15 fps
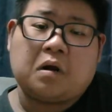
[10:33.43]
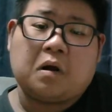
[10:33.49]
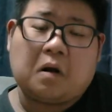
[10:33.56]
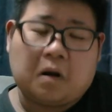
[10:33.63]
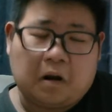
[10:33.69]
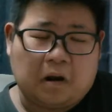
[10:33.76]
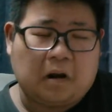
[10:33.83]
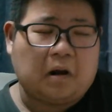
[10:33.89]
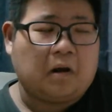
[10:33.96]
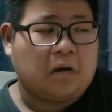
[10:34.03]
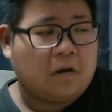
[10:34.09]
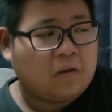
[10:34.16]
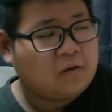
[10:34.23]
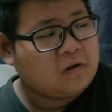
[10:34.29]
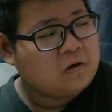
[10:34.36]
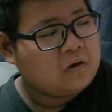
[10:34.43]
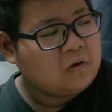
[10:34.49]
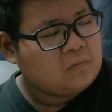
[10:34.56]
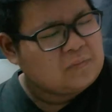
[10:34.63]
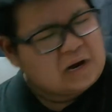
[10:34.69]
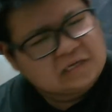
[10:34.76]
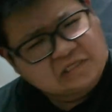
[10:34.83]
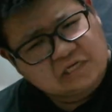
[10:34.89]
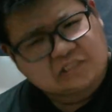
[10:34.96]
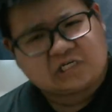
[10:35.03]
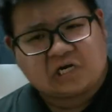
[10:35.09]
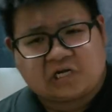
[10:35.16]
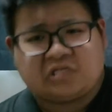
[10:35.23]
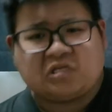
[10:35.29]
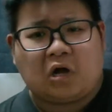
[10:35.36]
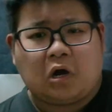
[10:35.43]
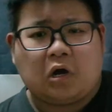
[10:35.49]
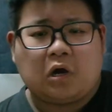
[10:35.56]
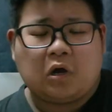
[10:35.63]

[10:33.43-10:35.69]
ああマネーじゃないんだ